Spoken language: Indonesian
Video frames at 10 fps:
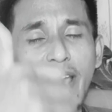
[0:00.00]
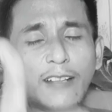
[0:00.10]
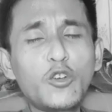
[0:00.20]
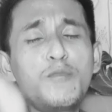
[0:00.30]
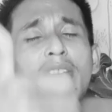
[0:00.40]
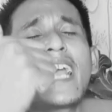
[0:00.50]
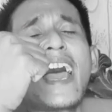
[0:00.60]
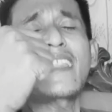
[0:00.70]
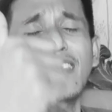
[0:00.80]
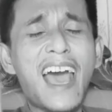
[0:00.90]
itu min
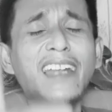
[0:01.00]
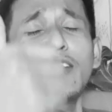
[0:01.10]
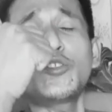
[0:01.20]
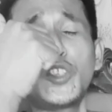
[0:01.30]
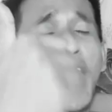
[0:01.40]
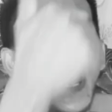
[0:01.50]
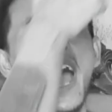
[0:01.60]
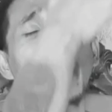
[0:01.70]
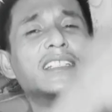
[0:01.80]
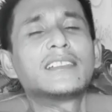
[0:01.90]
atharin
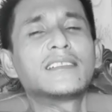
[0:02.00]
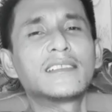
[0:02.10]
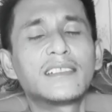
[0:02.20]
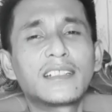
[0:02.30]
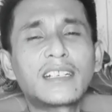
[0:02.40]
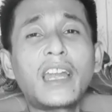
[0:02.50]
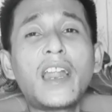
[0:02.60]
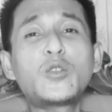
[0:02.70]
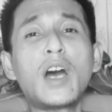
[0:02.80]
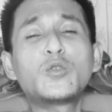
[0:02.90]
sihahin. Karena
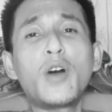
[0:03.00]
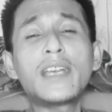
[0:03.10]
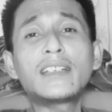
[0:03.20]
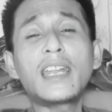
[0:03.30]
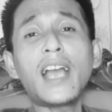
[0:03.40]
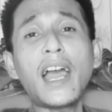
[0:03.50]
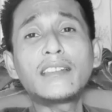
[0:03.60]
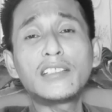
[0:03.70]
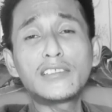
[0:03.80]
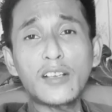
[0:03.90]
dua-duanya dari
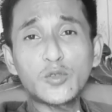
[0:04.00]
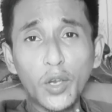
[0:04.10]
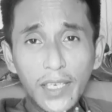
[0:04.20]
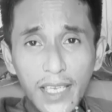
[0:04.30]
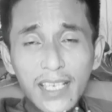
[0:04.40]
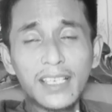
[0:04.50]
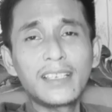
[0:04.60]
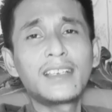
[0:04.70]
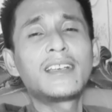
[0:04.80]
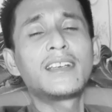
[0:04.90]
hadis yang sahih.
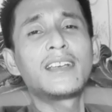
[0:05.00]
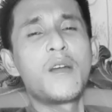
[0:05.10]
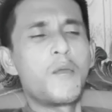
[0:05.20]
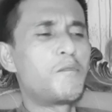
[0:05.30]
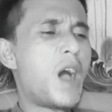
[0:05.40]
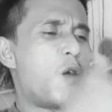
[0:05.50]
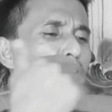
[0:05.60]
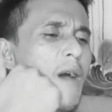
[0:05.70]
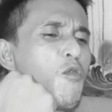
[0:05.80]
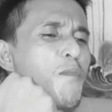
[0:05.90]
Mau
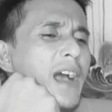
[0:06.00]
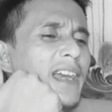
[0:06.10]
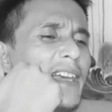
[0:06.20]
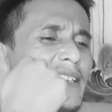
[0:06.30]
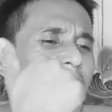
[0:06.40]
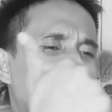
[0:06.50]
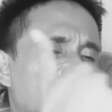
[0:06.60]
kamu pakai yang